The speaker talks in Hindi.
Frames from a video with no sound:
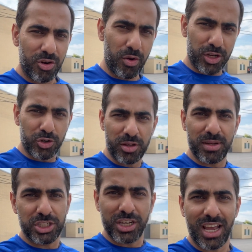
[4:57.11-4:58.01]
कोई छोटे
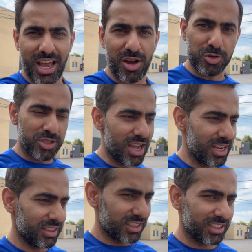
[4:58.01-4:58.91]
बच्चे ने आया उसने
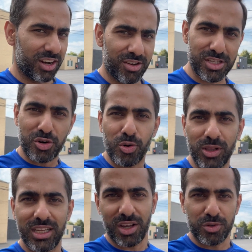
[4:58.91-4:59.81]
आके अंदर से दरवाज़ा खोल
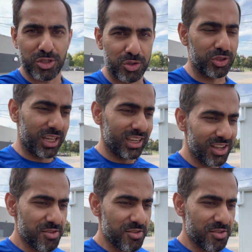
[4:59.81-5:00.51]
दिया दैट वाज अ गुड थिंग